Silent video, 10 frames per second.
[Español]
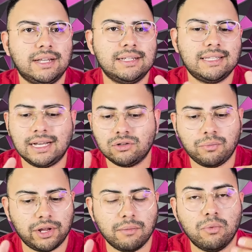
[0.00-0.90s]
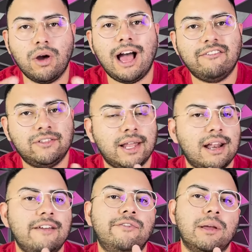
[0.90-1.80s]
En este caso, por ejemplo,
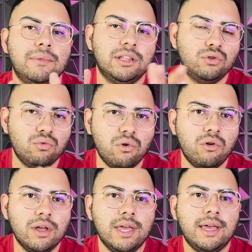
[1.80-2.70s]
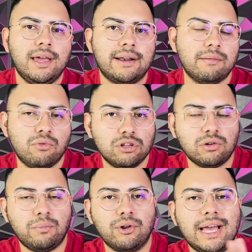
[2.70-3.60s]
Afterlife también tuvo
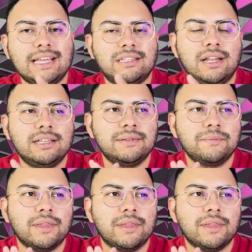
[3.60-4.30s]
reembolso por cashless.